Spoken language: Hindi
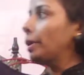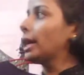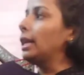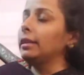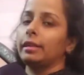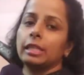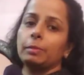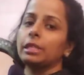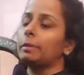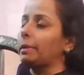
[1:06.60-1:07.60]
भी कलर
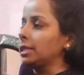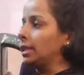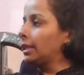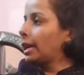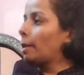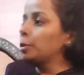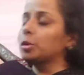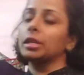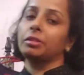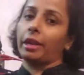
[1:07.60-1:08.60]
इसमें से पसंद है आप
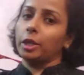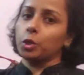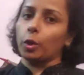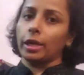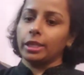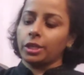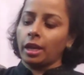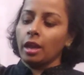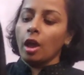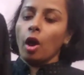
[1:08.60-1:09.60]
उसका स्क्रीनशॉट
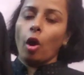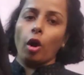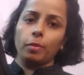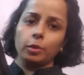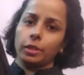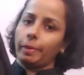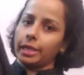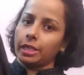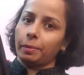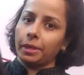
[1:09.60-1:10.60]
लीजिए और मुझे
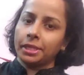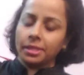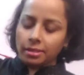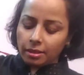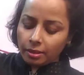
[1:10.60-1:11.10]
भेजिए प्लीज